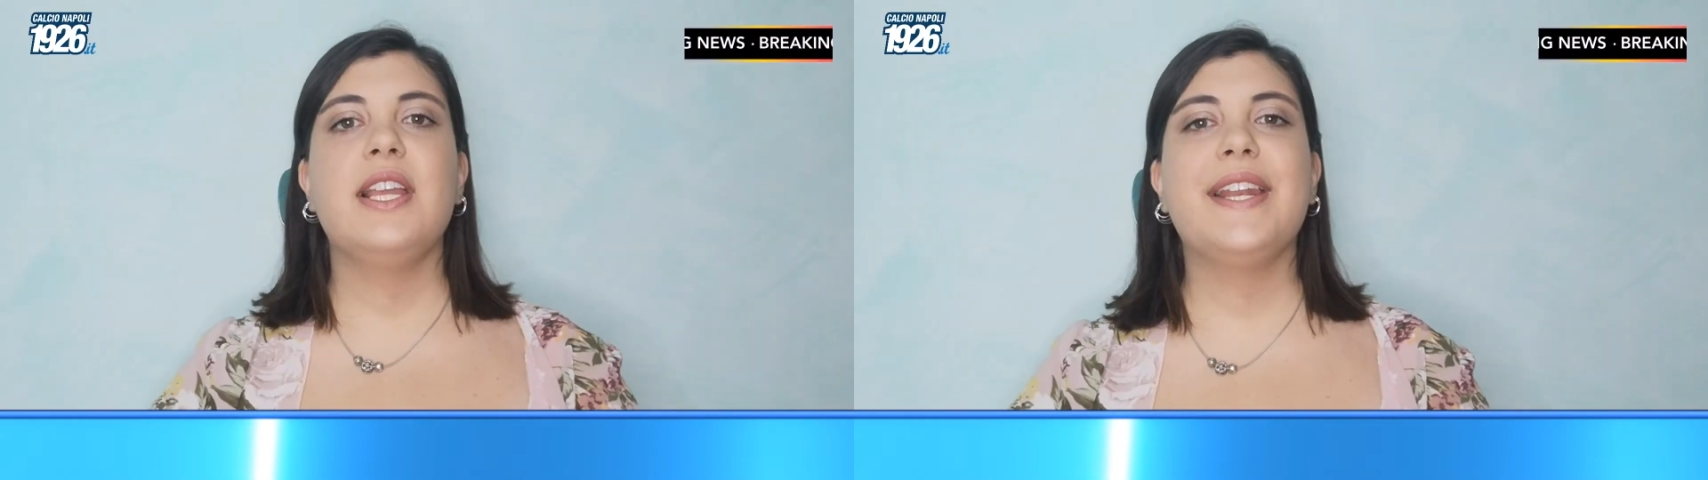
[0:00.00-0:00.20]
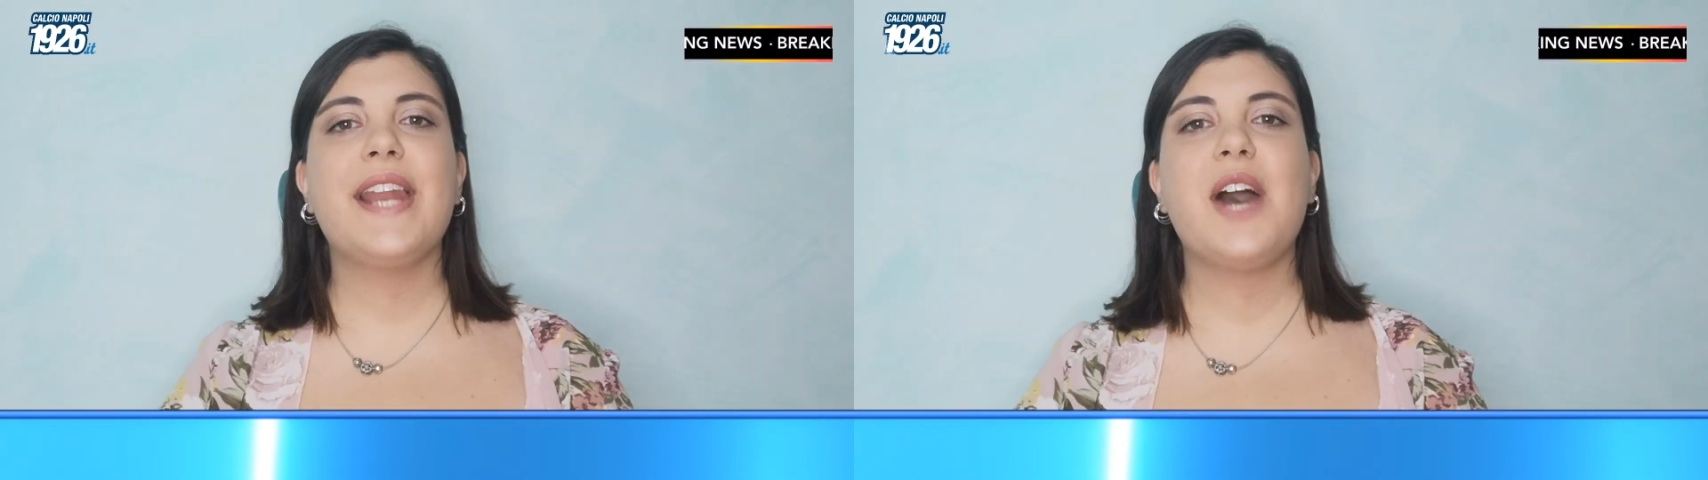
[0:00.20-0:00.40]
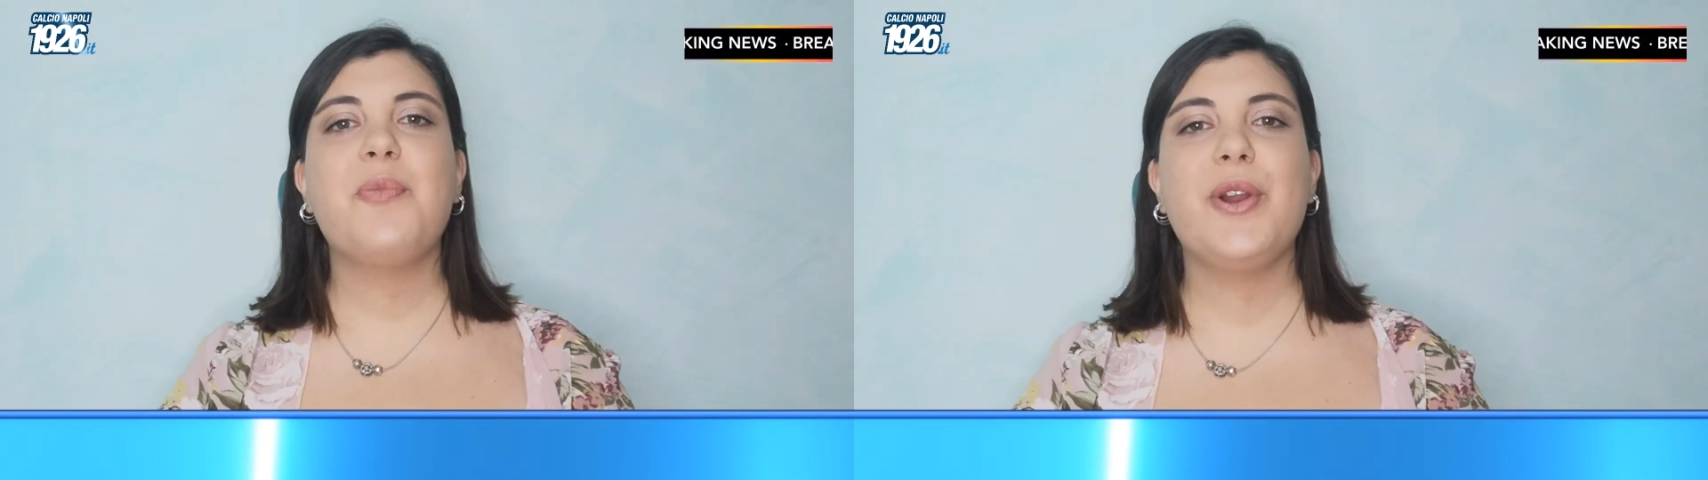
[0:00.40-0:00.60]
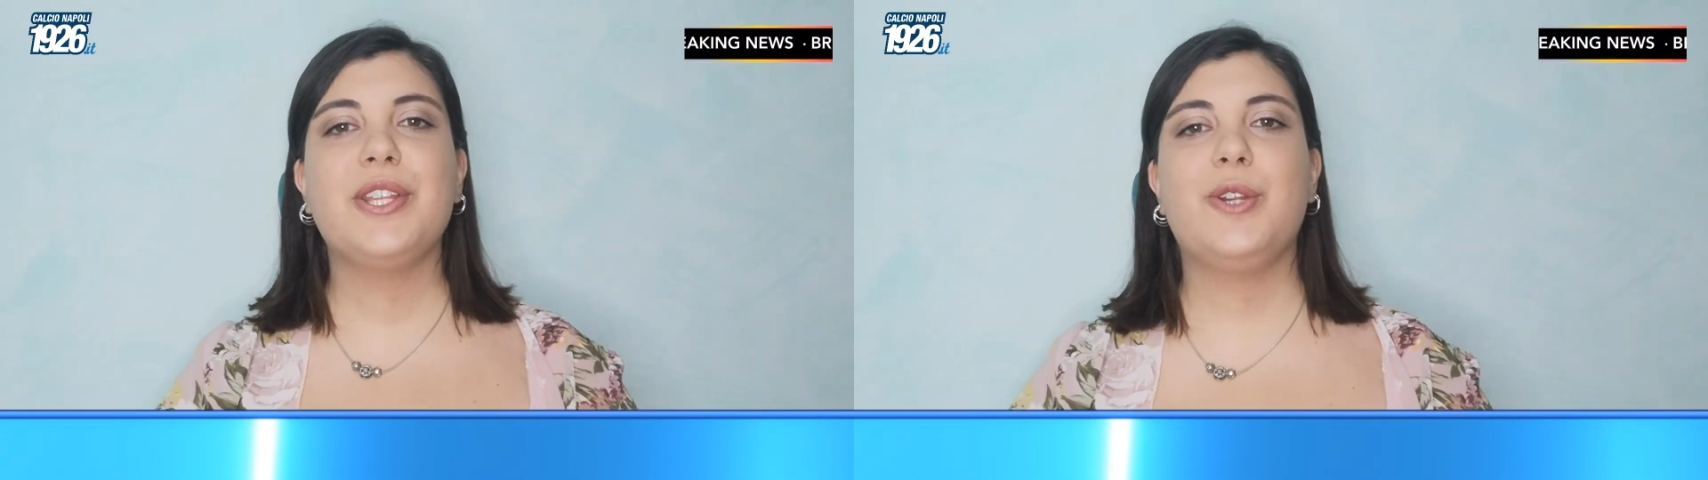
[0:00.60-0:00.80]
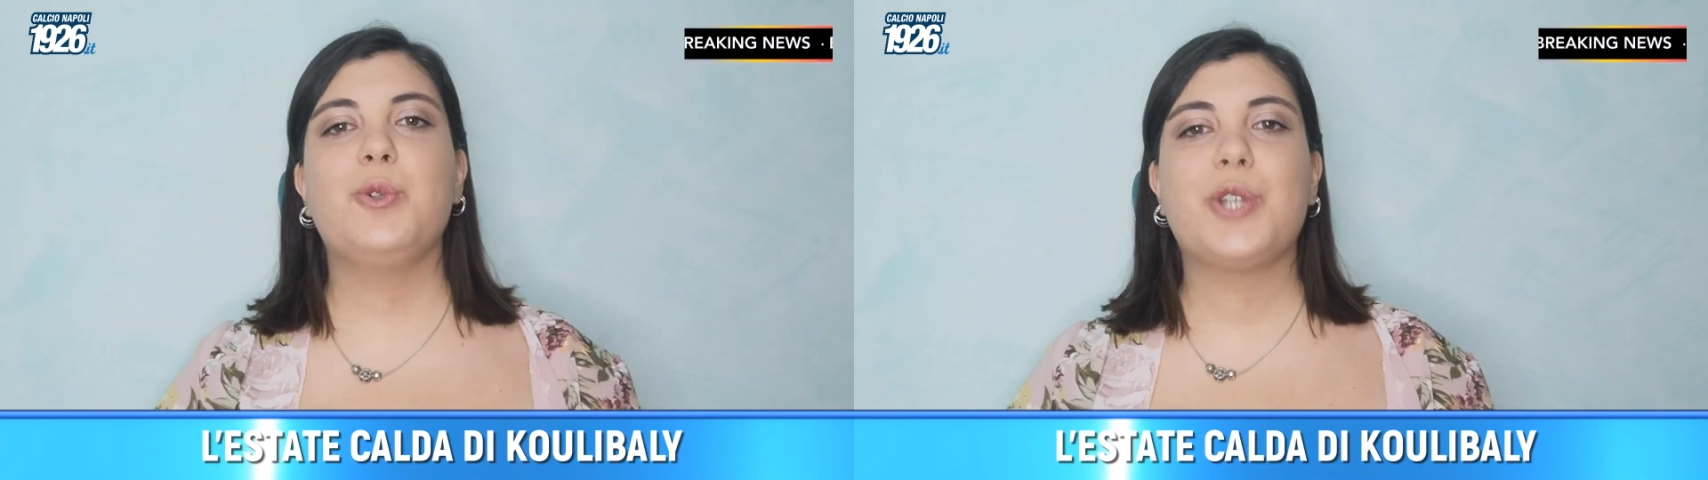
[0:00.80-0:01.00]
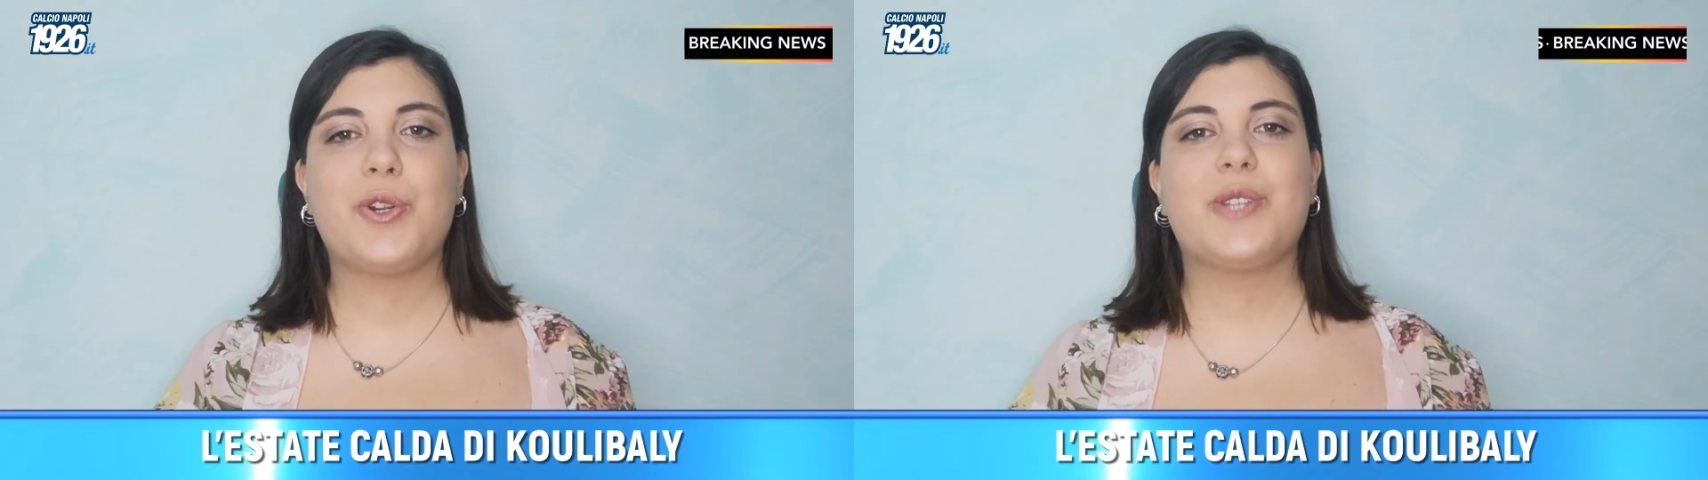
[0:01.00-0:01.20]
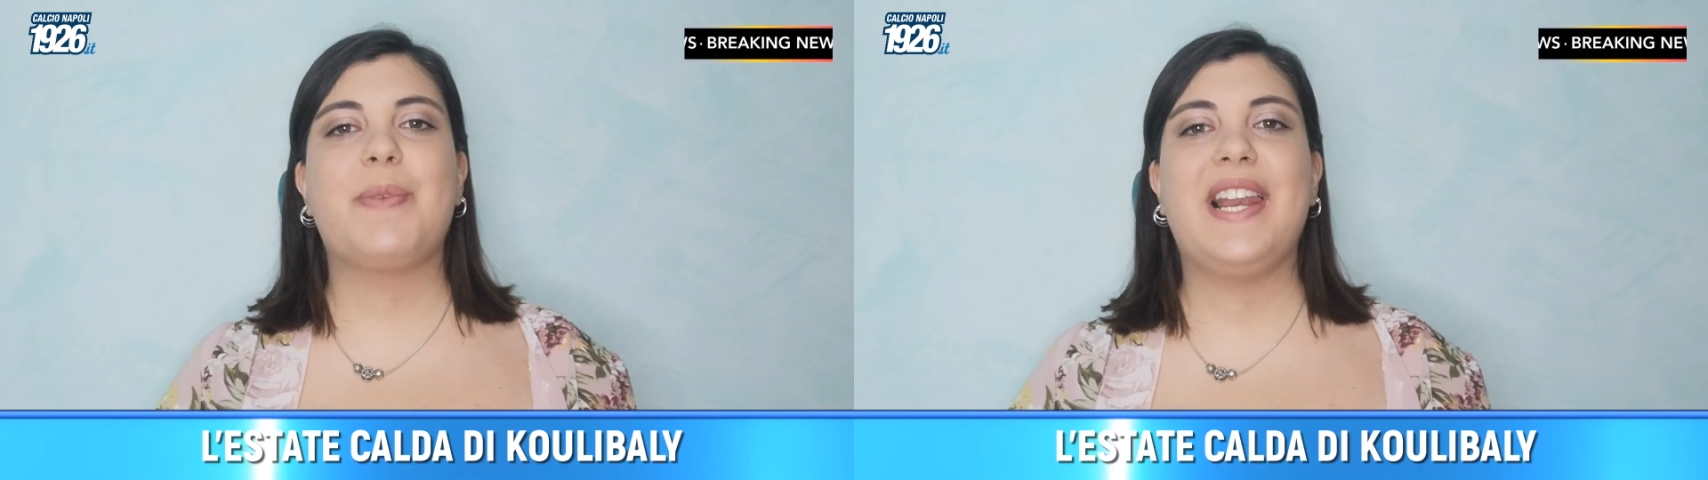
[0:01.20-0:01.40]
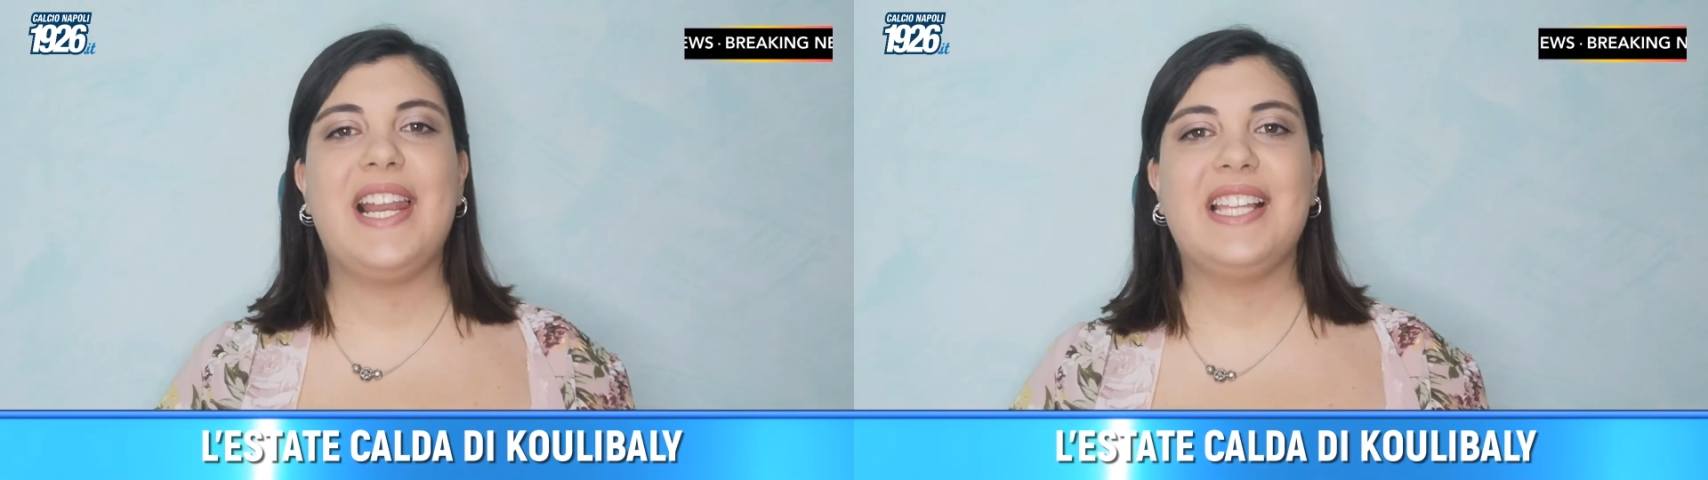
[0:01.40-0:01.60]
Il Napoli di Luciano
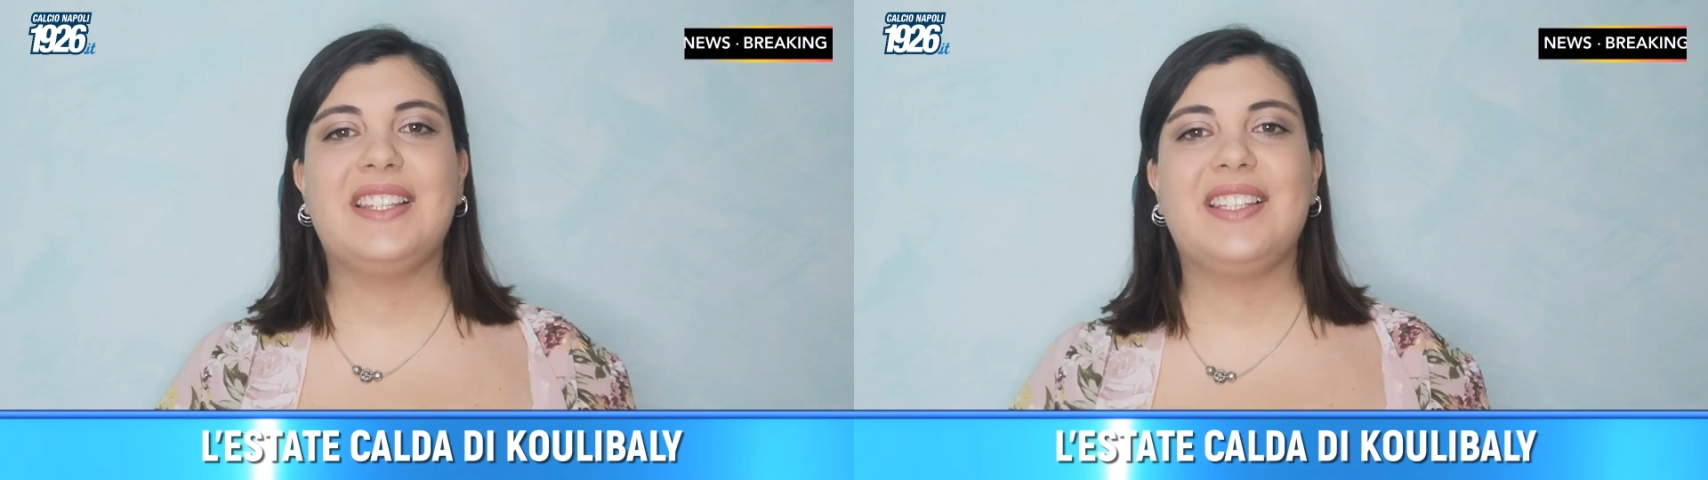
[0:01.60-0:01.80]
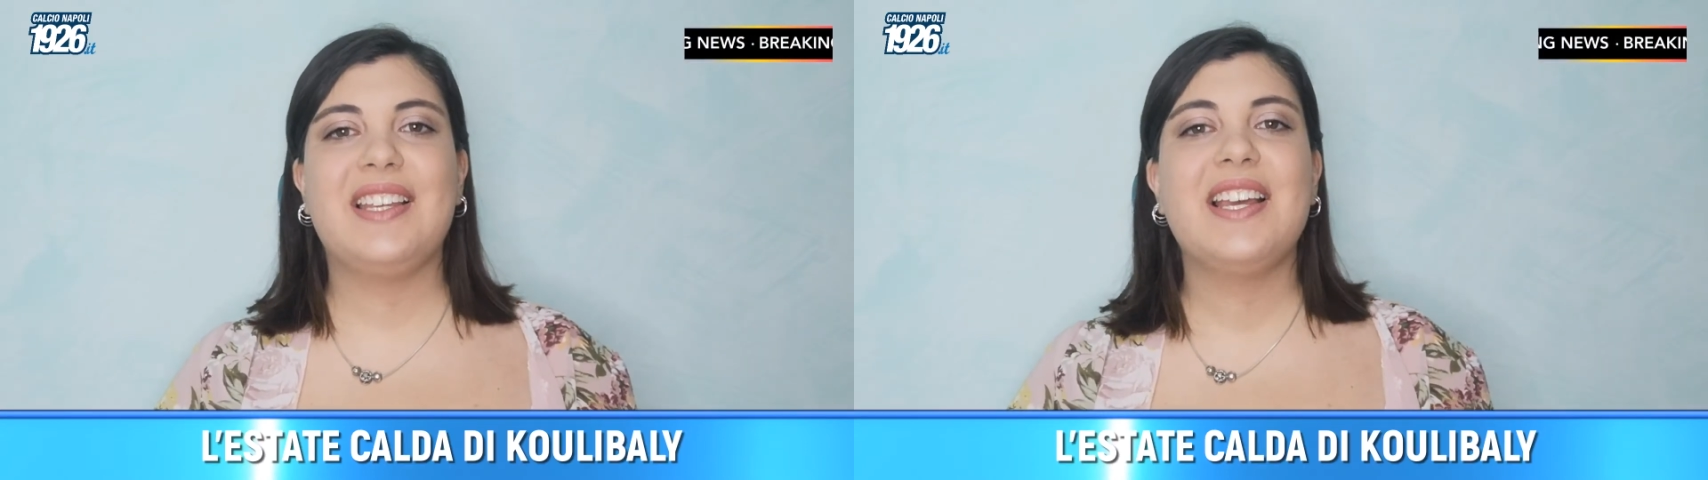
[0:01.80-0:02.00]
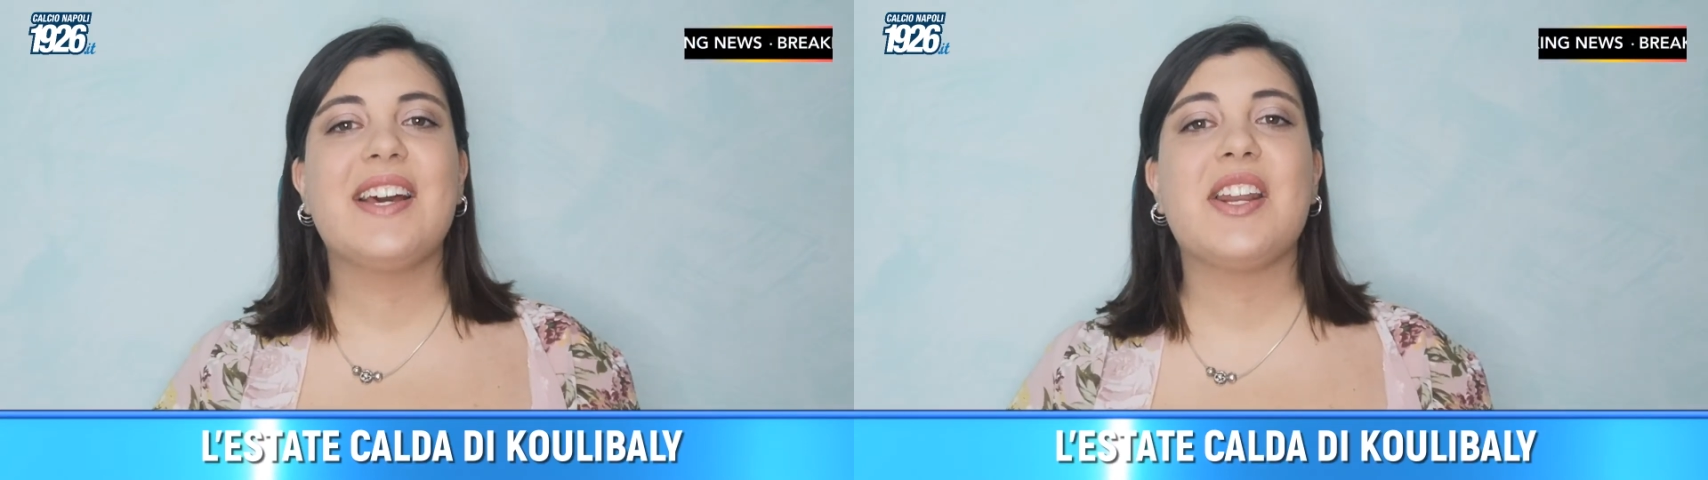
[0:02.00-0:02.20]
Spalletti